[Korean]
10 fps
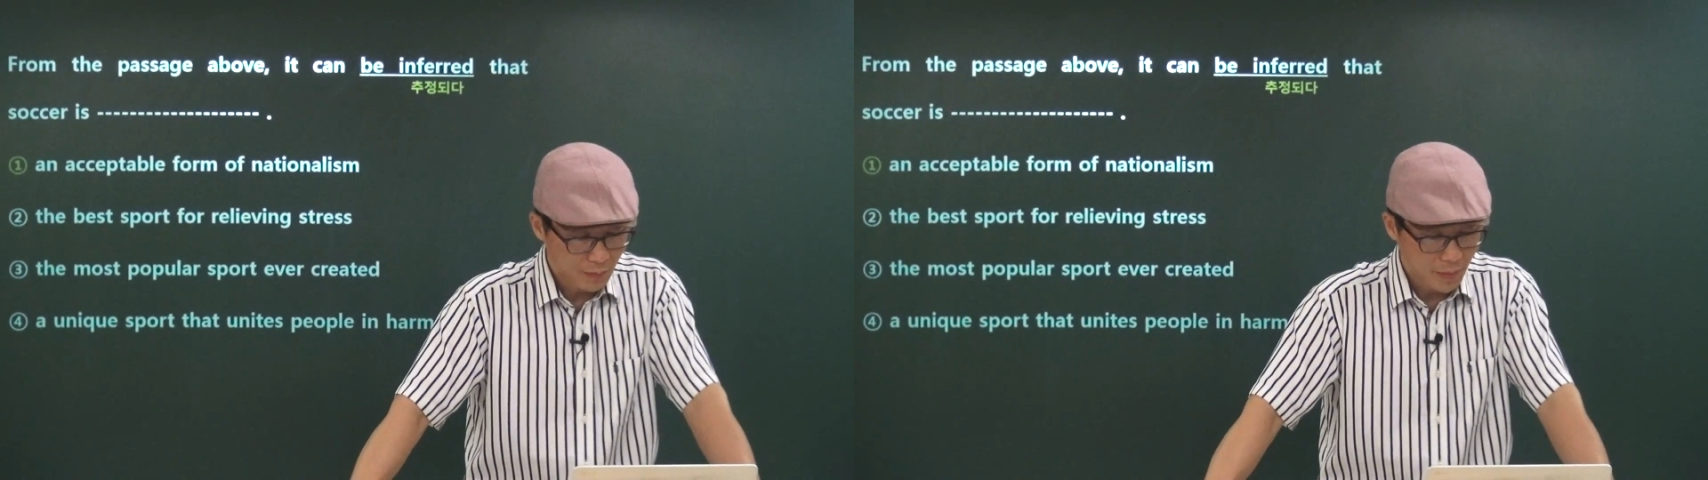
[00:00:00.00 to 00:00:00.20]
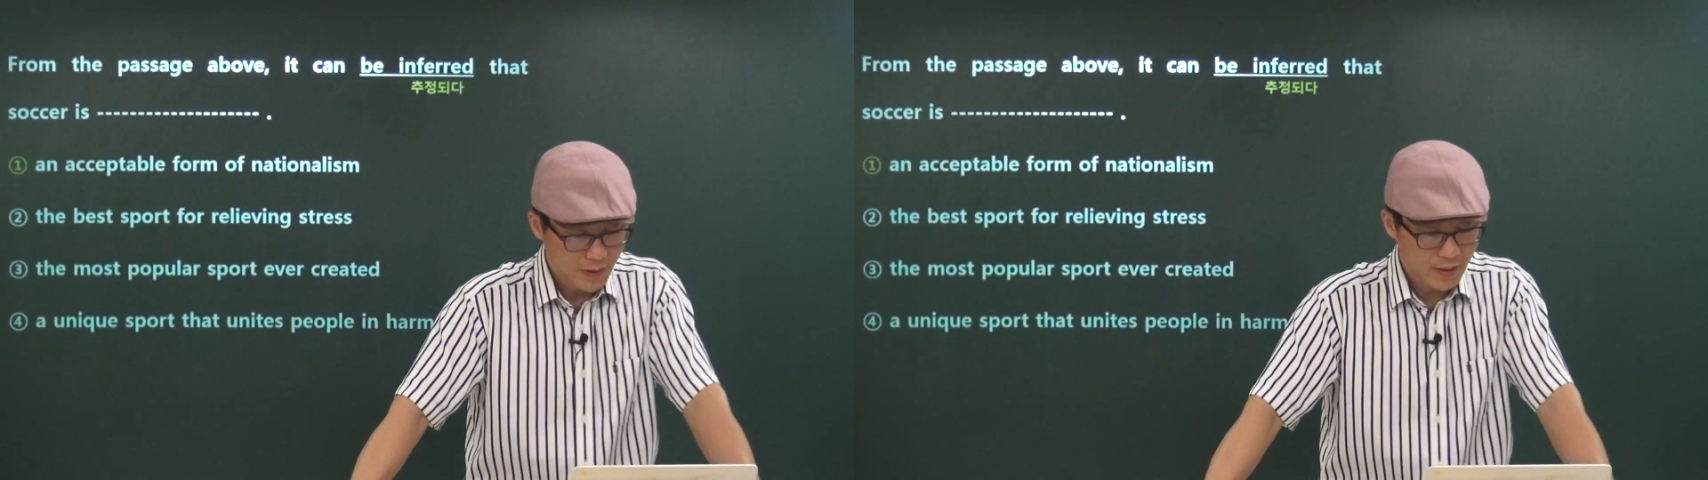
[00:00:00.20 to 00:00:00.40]

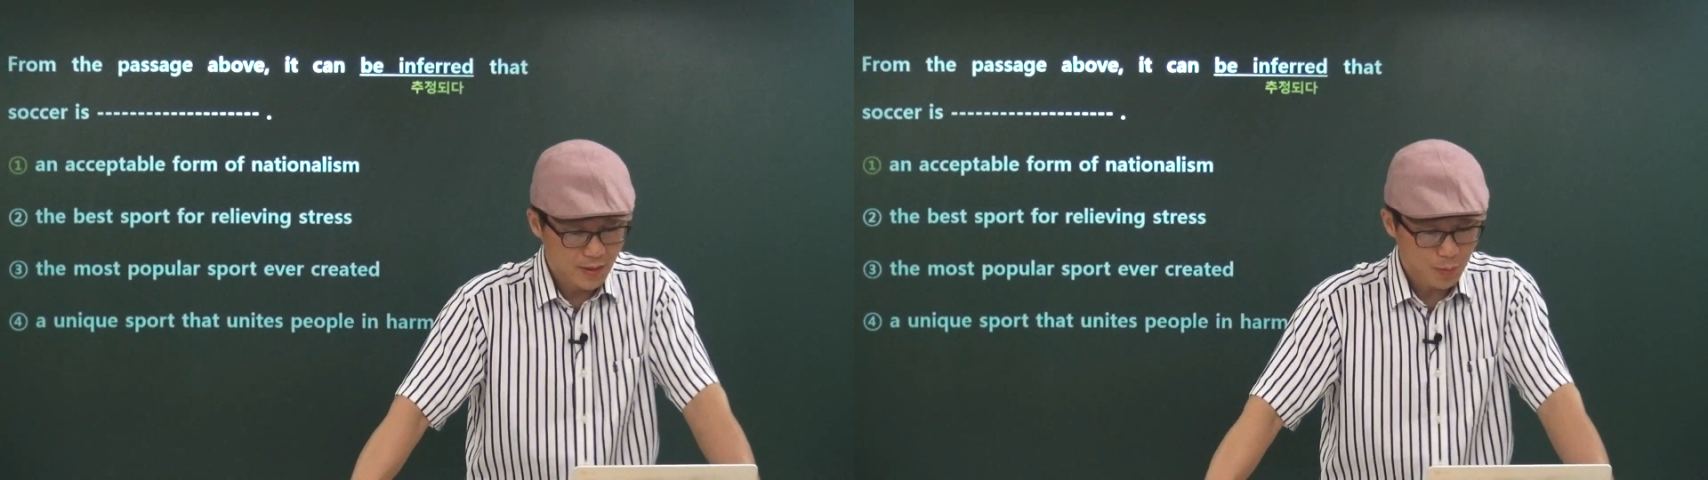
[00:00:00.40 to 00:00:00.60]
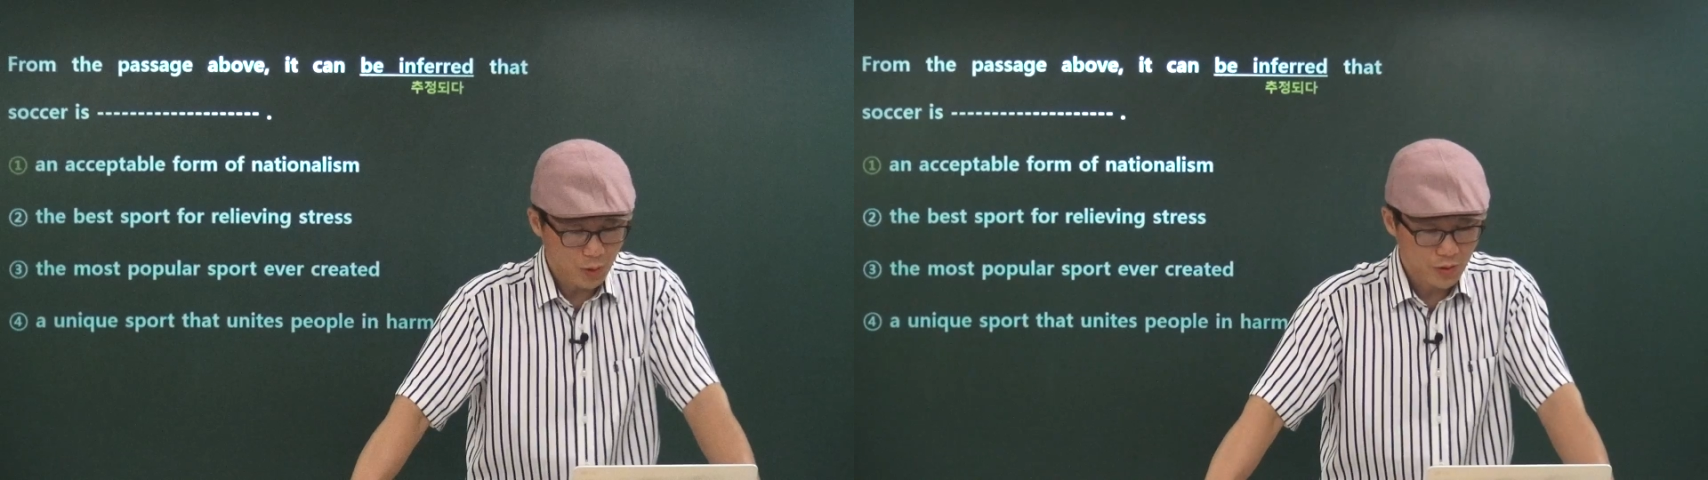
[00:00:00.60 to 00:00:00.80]
베스트
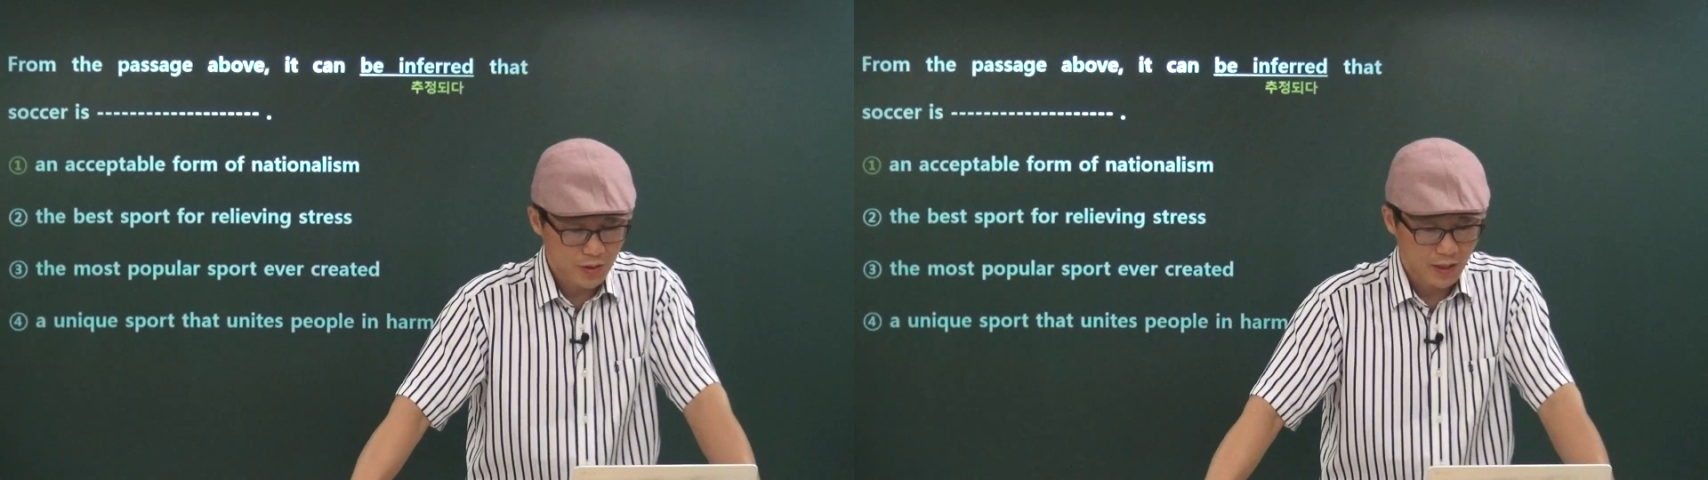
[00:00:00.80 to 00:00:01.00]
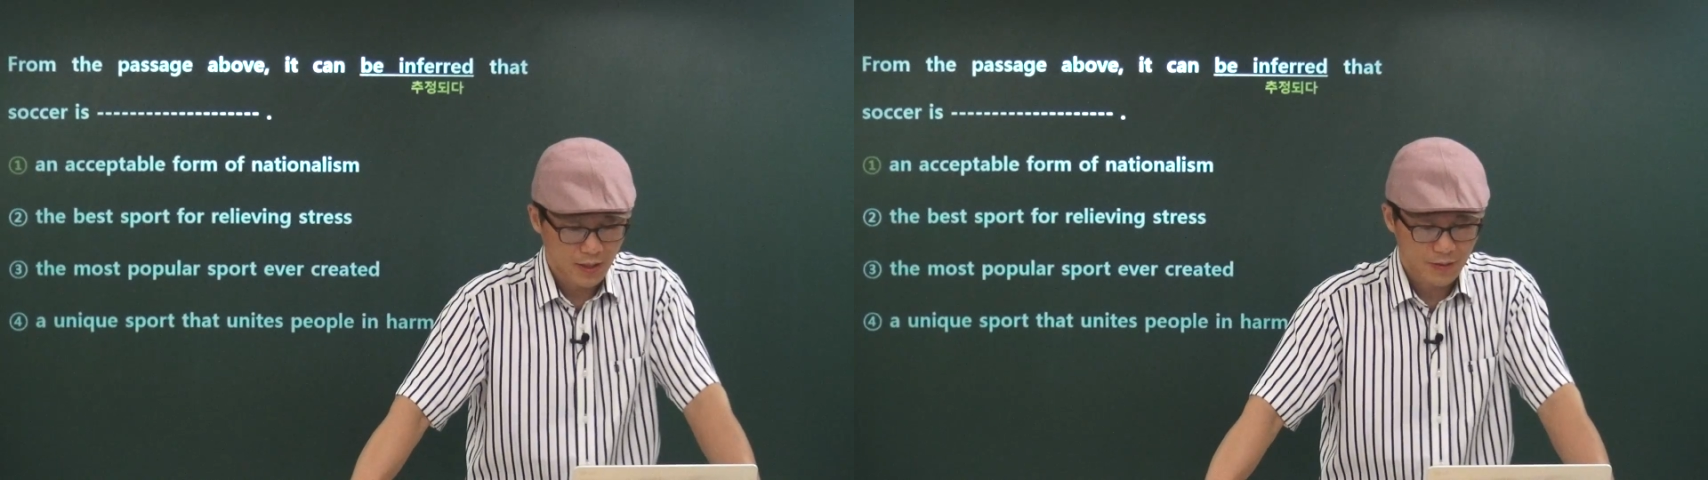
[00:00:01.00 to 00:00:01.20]

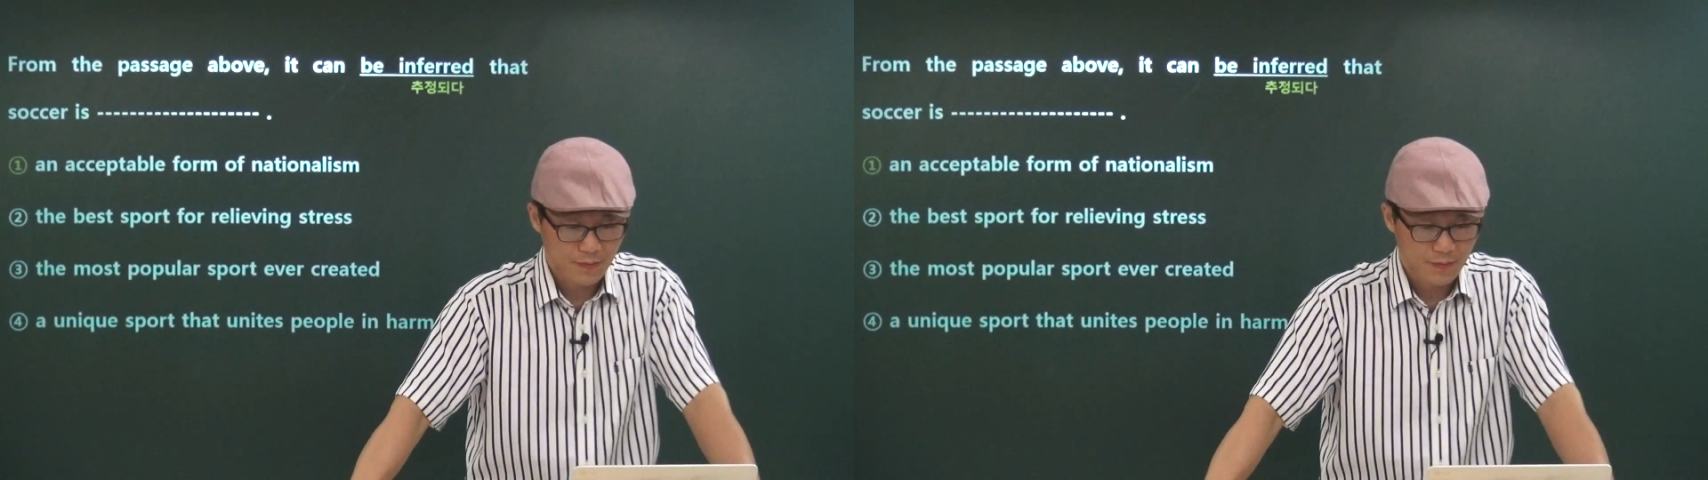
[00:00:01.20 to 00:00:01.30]
스포츠다.